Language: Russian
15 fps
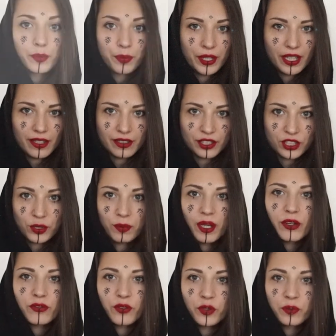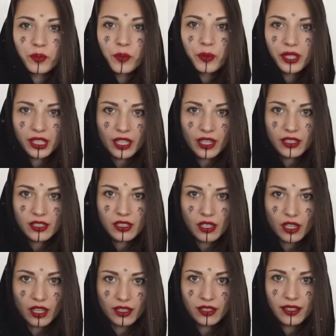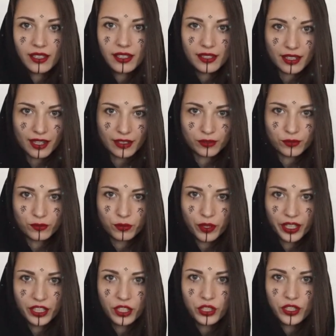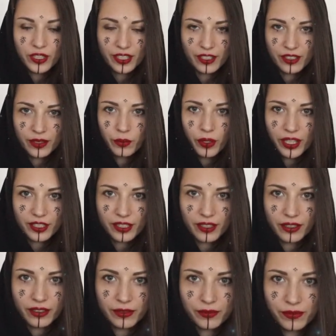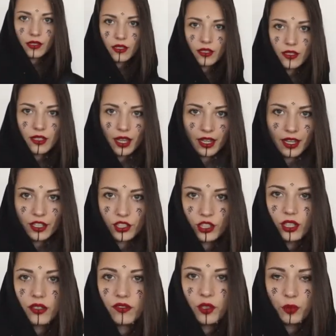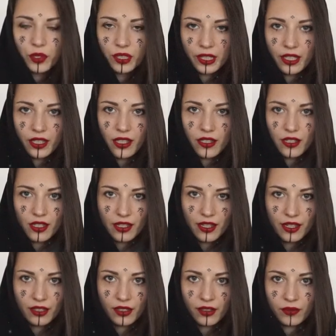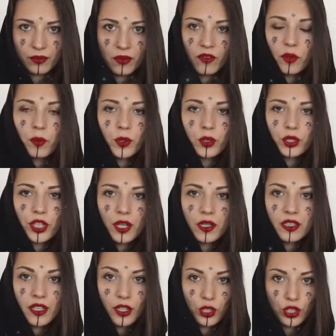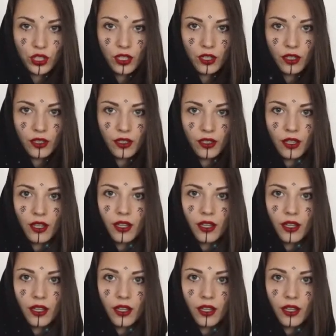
Теперь наш марафон по Михенде – это игра магической тематики. За каждое выполненное задание вы получаете очки,